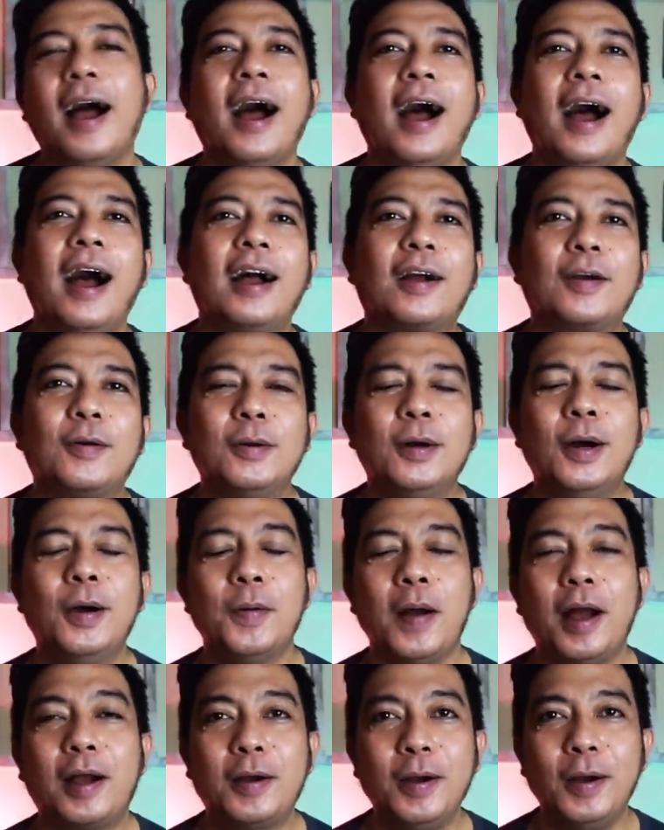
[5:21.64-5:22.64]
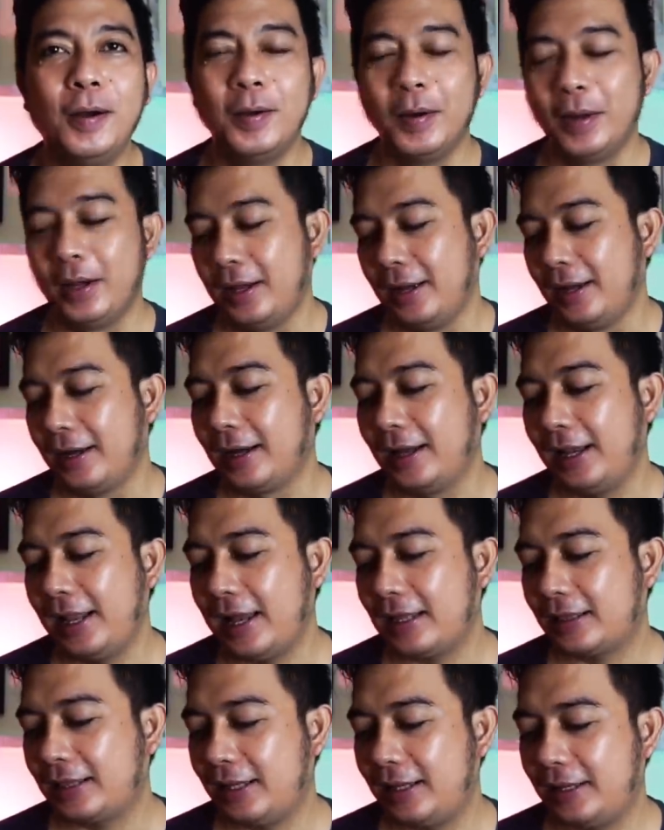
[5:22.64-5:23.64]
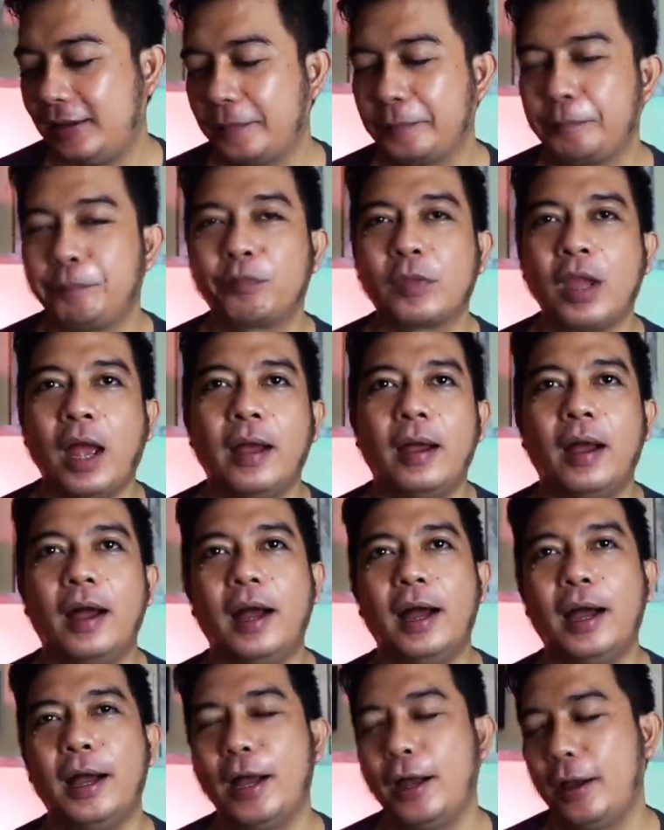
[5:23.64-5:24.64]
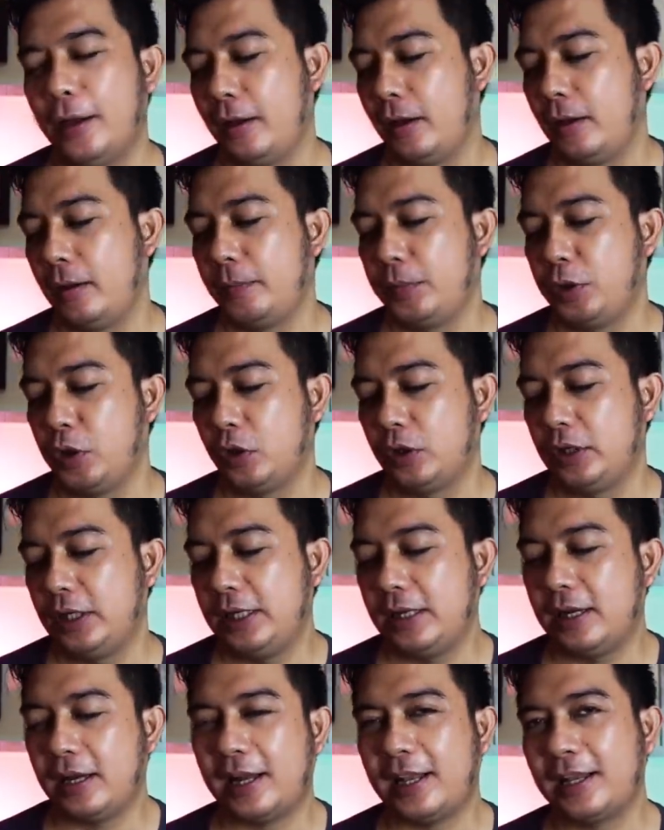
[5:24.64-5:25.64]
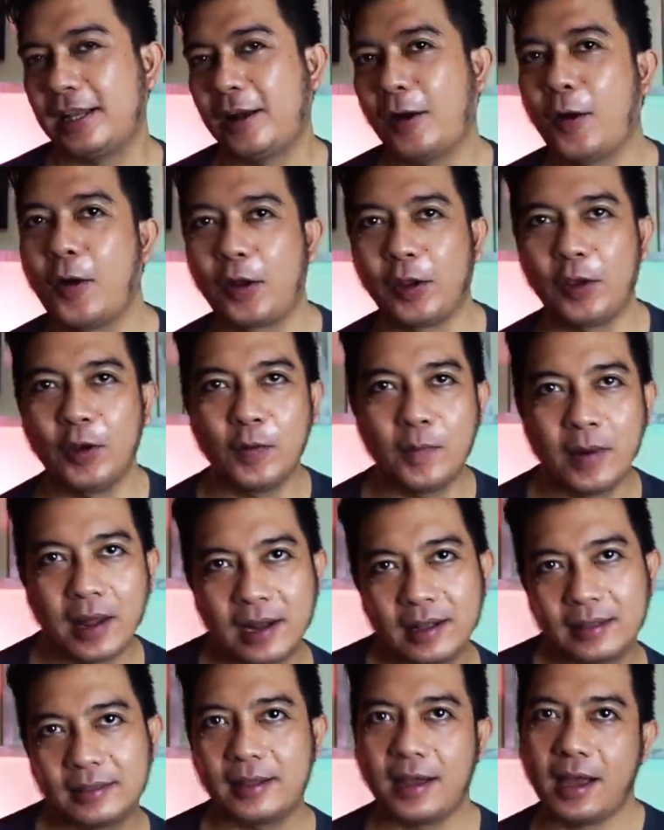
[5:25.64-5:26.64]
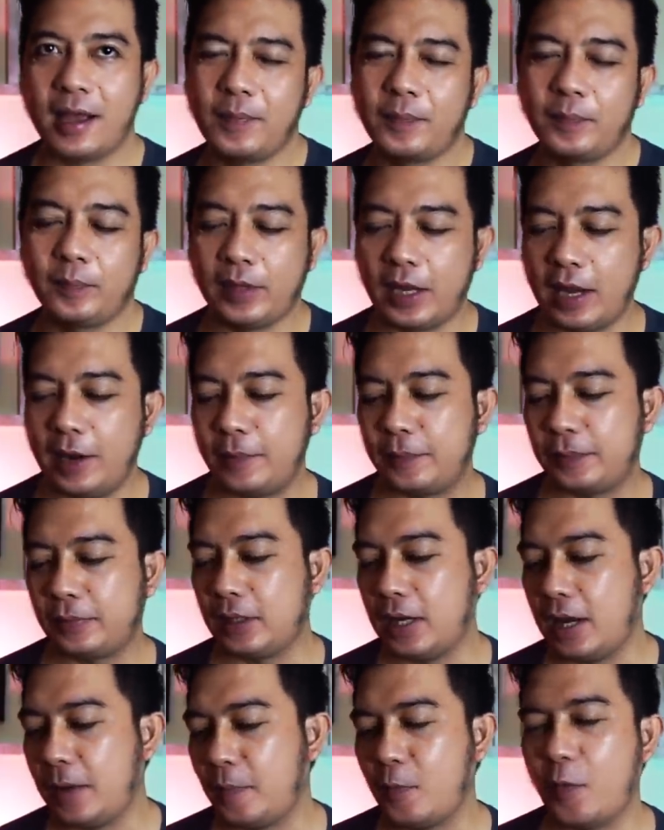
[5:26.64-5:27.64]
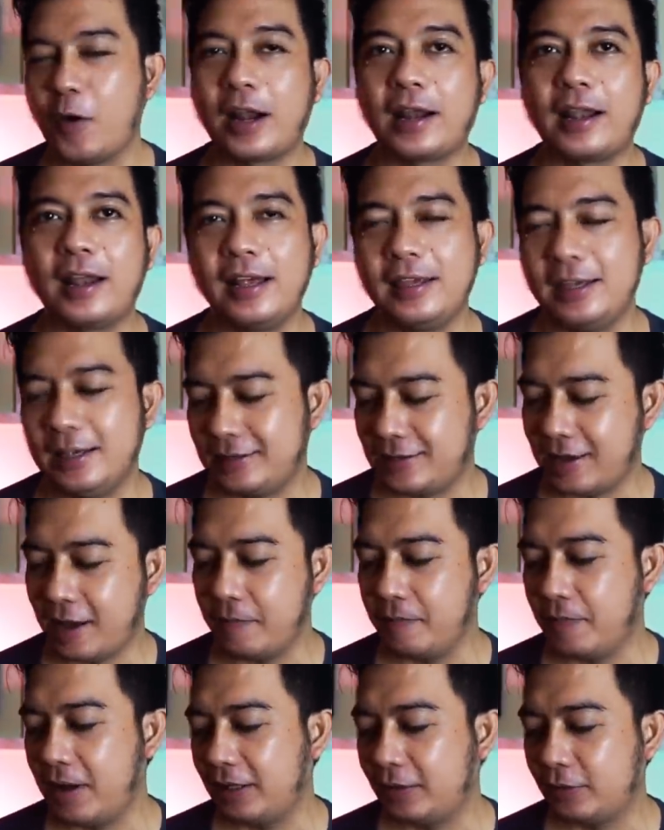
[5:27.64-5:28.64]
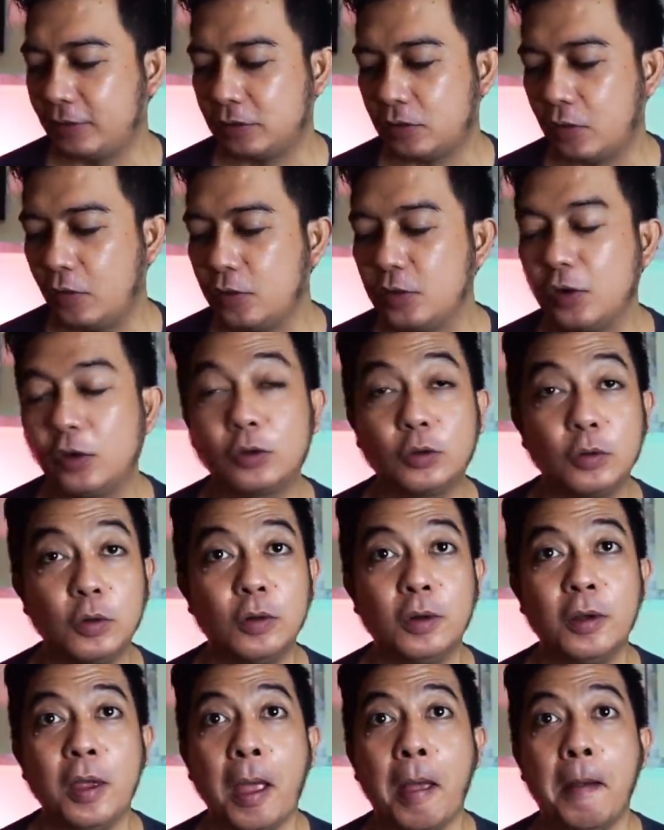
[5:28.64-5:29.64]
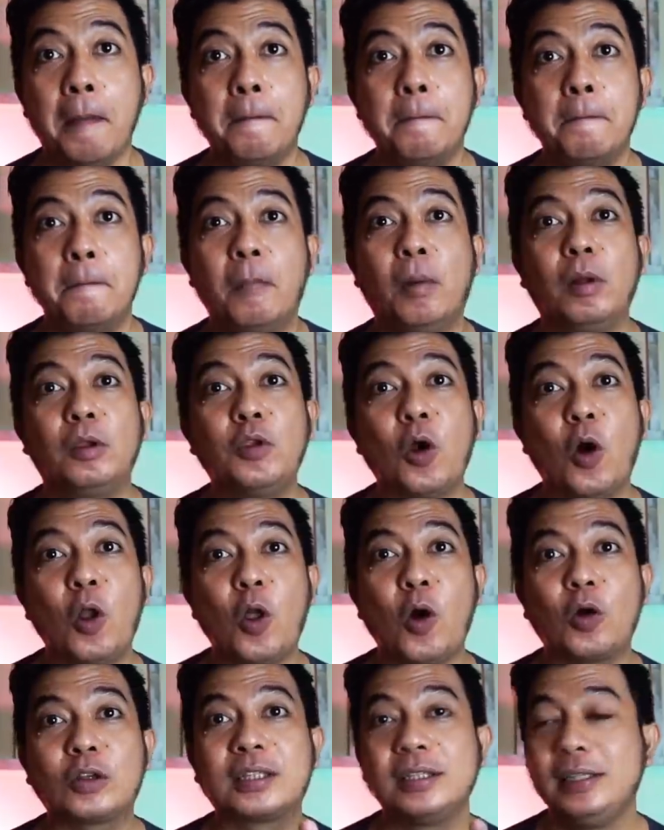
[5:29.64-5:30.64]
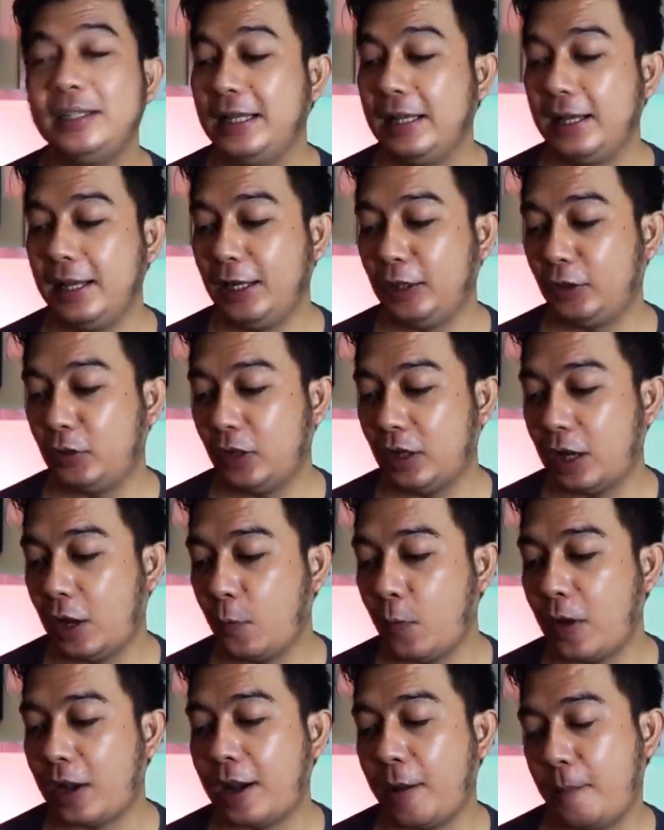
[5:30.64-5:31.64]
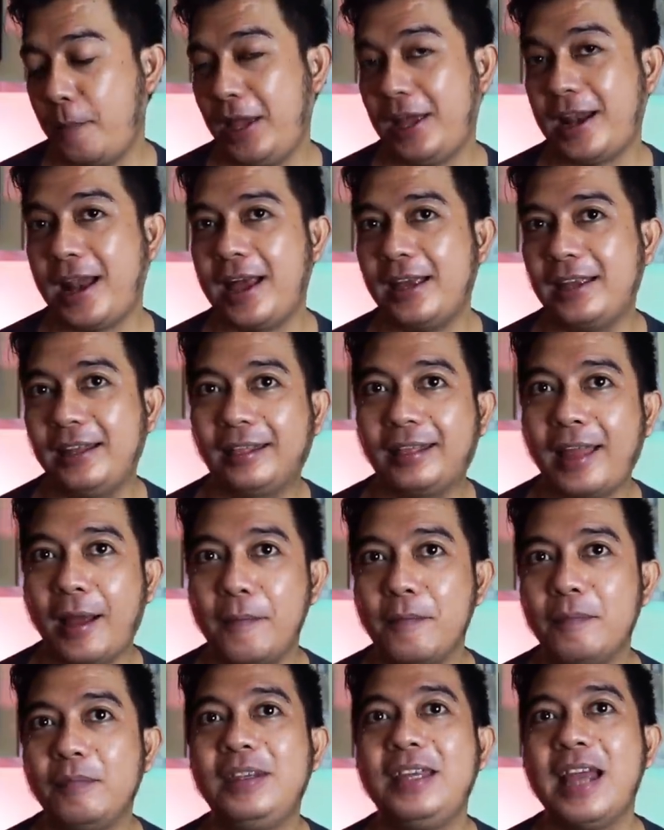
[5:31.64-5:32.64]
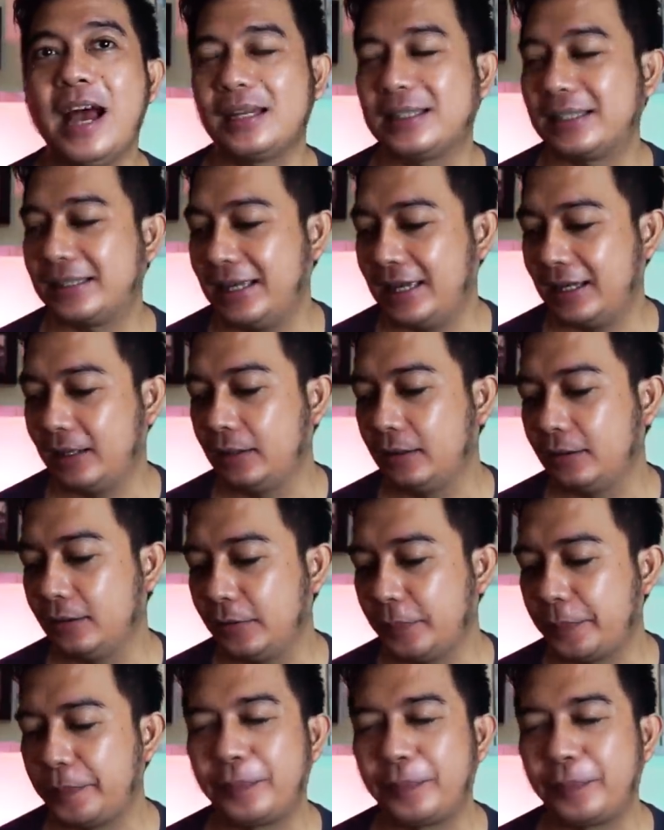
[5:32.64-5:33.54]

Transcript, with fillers: Aku aku ngeliatin uh, biodinya kan koreo bareng tap tap tap warnanya sama terus Onyo tuh nyolok sendiri gitu dengan warna merah hitam jasnya gitu